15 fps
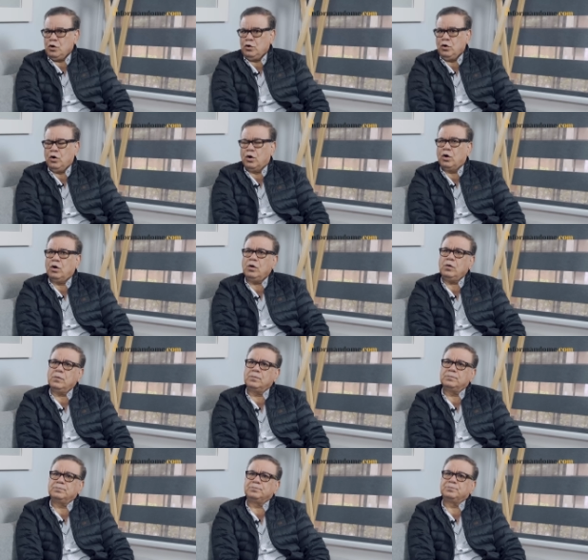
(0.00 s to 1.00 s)

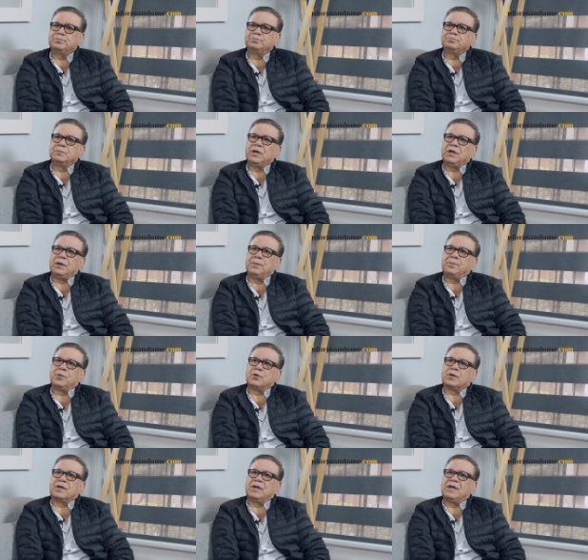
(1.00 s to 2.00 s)
No, eh,
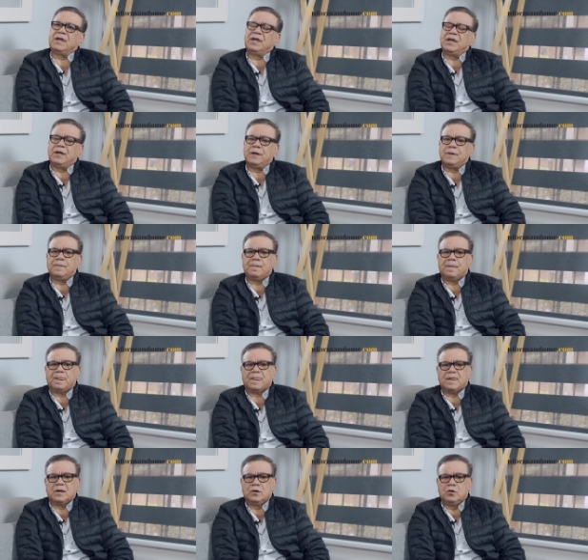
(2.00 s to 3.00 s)
porque
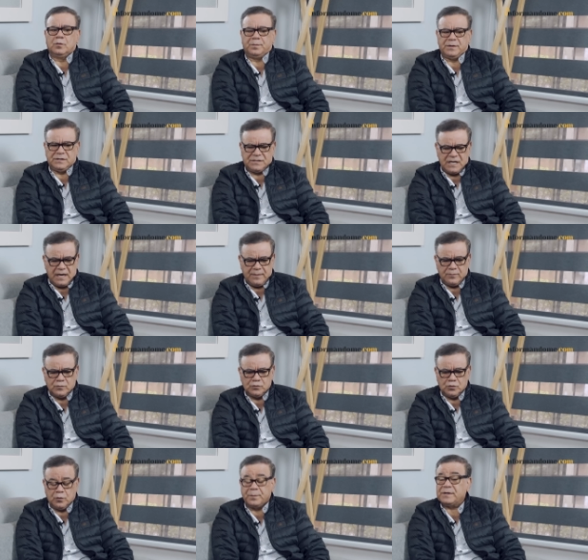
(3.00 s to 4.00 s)
lo
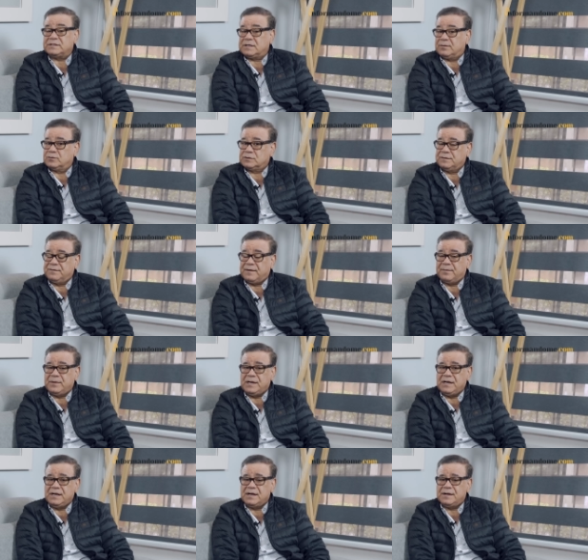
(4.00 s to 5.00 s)
pensamos, lo pensamos en
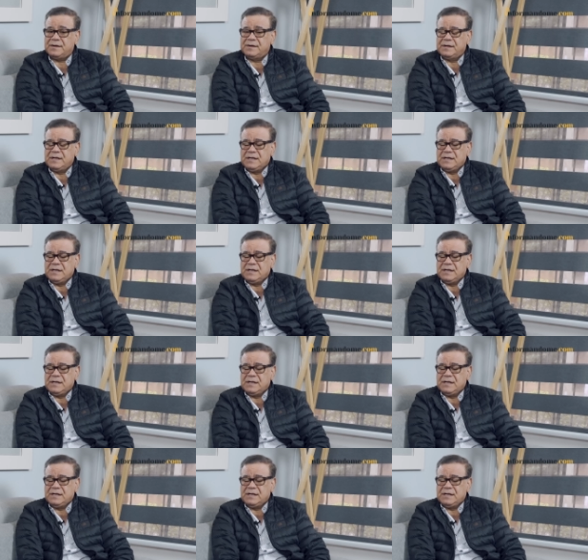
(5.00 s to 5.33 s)
familia